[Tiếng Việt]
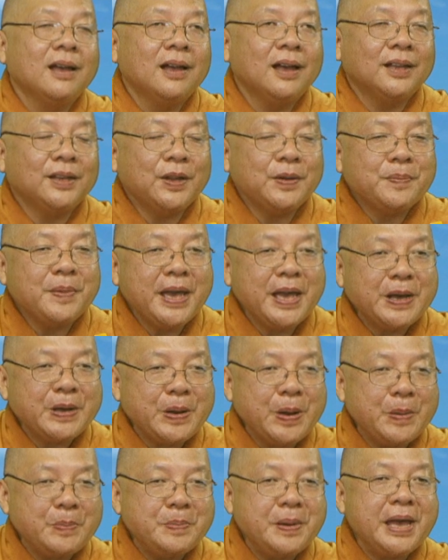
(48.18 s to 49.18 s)
nó bé
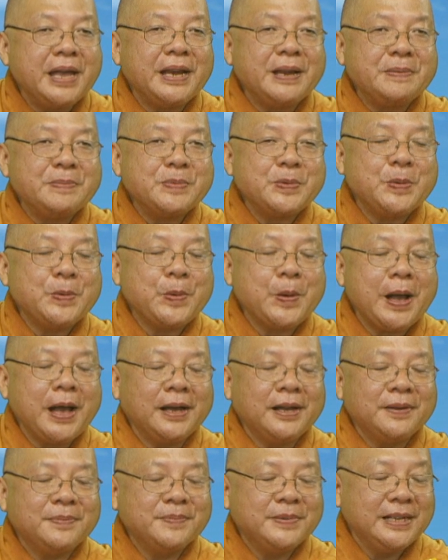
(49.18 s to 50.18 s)
còn không bé lắm cũng
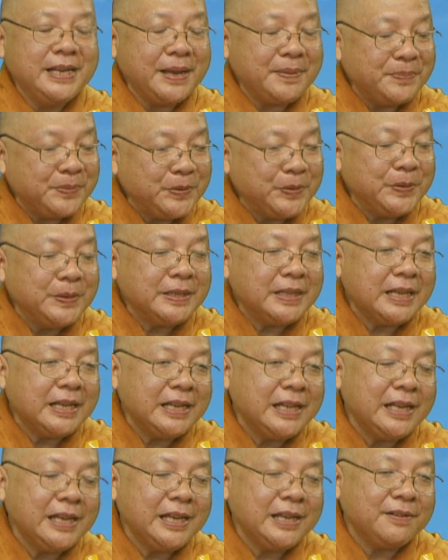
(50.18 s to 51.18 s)
khoảng 15 ờ, tuổi thầy
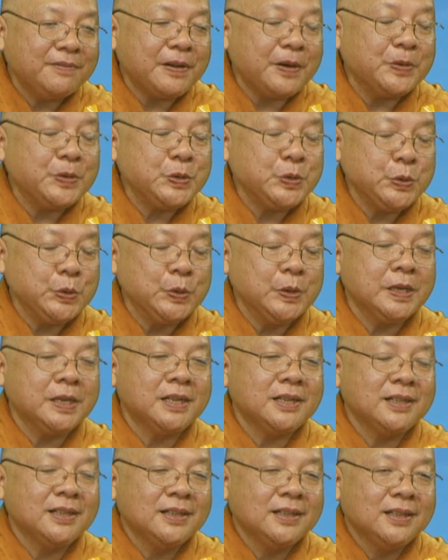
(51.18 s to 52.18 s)
đi ừ. vào chùa
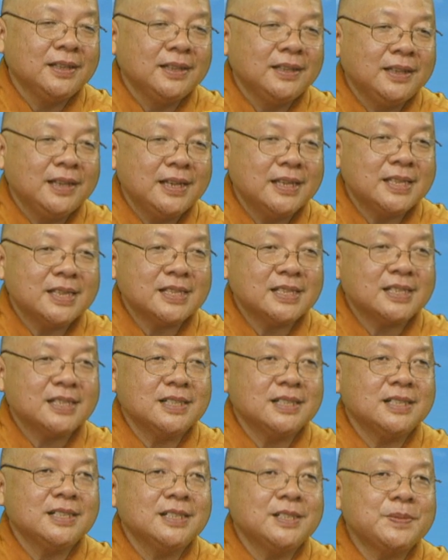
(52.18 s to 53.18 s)
thì thực
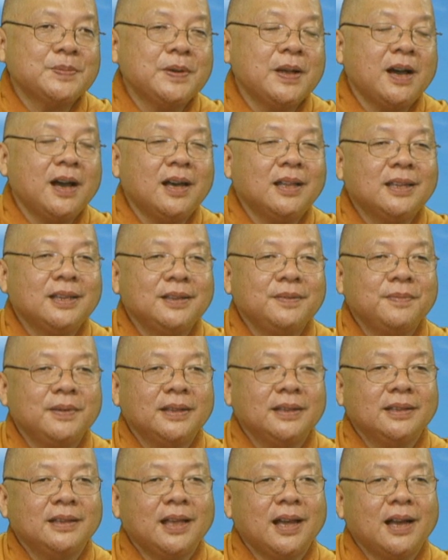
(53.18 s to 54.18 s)
sự lúc đó thì
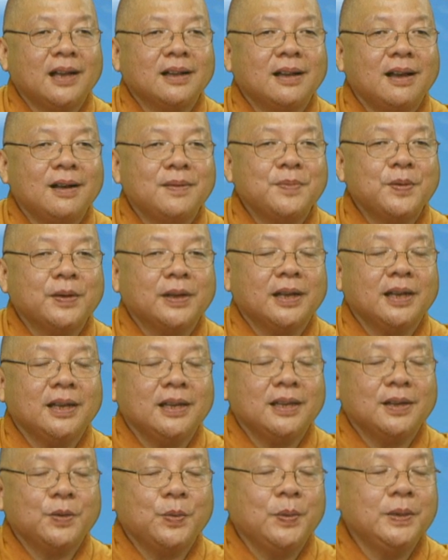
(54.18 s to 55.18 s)
mình đã có một
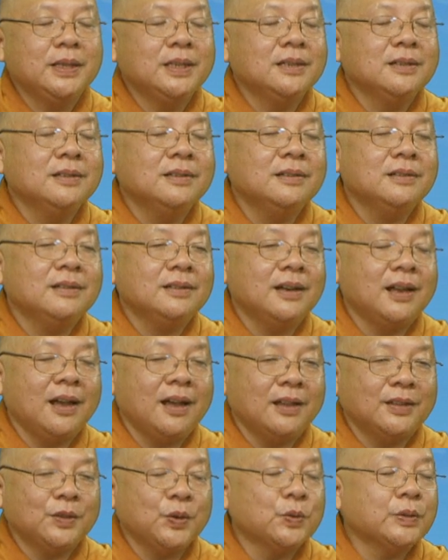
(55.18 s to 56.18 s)
cái khuynh hướng
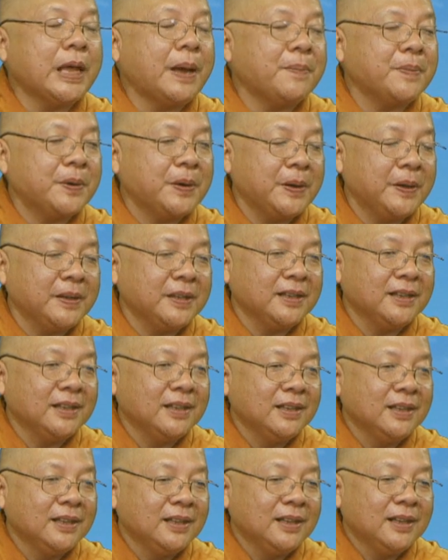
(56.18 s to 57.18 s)
là tu tập rồi
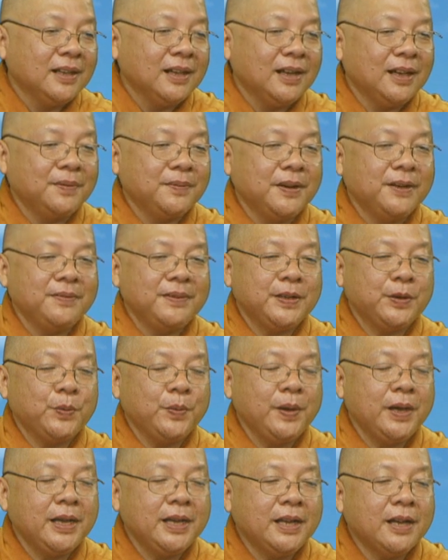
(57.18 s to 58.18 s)
à, bởi vì
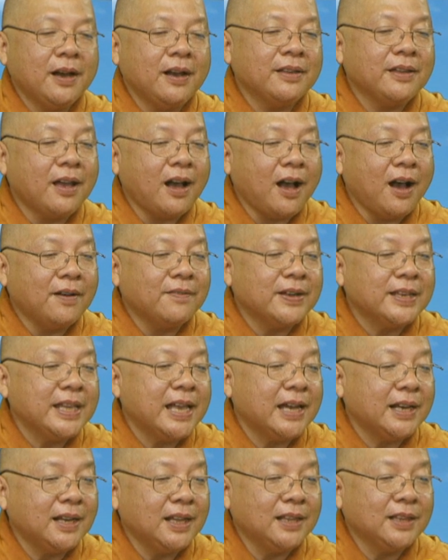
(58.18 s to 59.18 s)
quy hồi nhỏ và
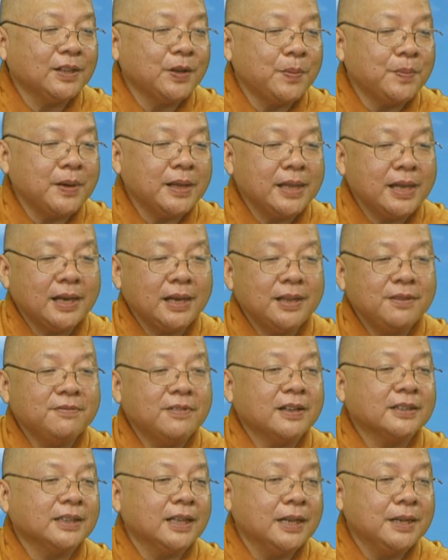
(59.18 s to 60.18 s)
gia đình cũng là gia đình
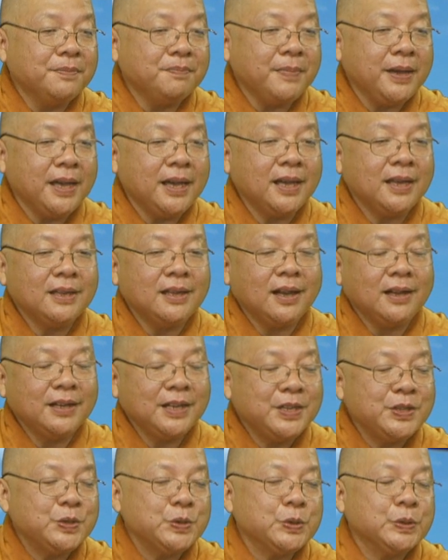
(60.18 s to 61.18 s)
phật tử mẹ dẫn
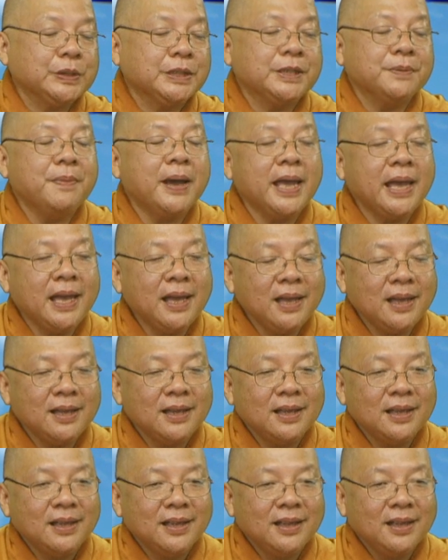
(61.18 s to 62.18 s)
đi chùa từ bé yeah.
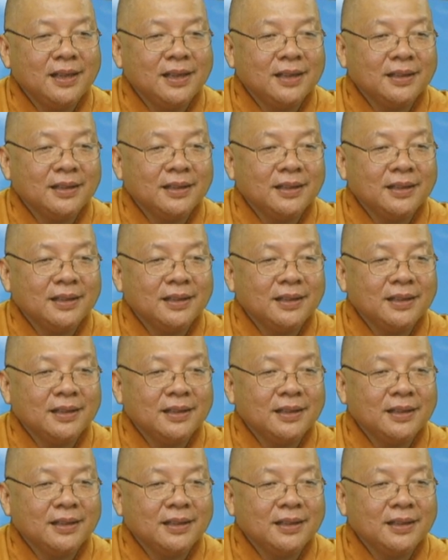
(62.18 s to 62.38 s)
Dạ.